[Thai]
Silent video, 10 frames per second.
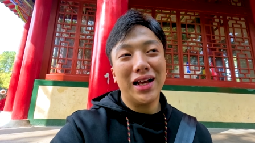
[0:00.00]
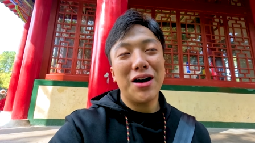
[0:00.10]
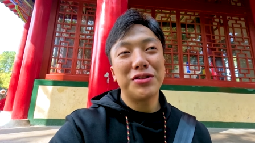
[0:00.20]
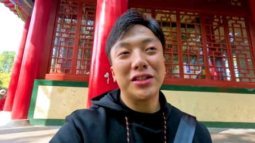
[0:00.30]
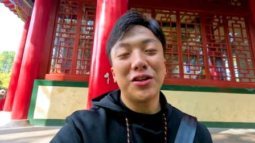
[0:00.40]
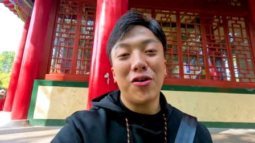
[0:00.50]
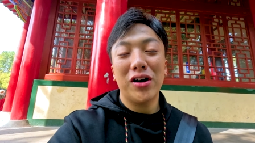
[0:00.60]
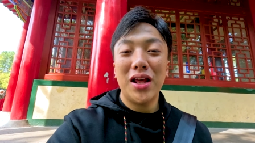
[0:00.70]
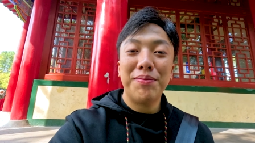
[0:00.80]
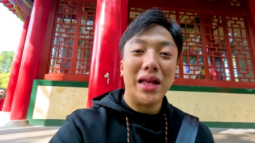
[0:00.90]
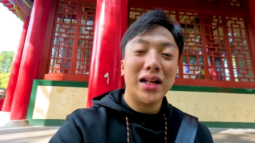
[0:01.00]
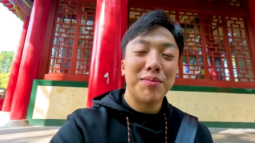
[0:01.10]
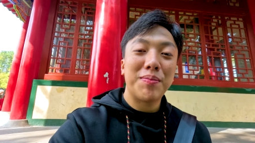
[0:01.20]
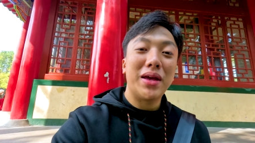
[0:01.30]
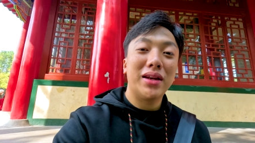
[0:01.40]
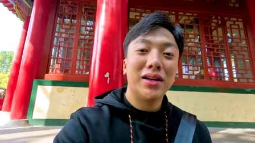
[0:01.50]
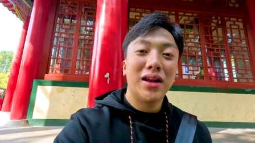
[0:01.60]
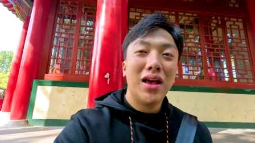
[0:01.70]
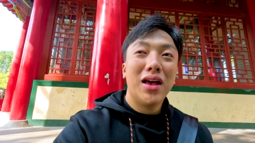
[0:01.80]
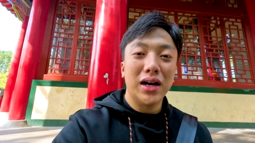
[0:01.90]
1972 ก็ได้เปลี่ยนกลับมาเป็น
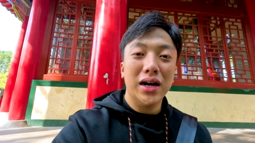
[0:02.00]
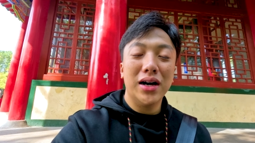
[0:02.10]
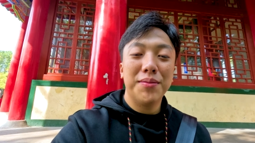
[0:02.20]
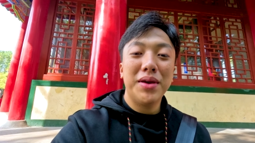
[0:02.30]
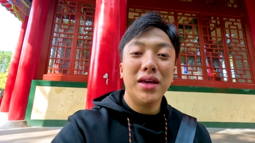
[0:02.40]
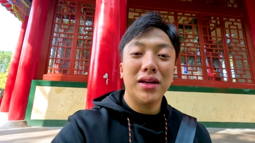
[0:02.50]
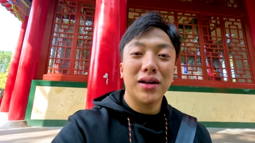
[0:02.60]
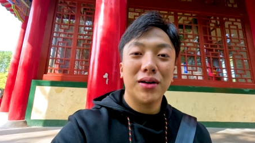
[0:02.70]
เกอร์มิง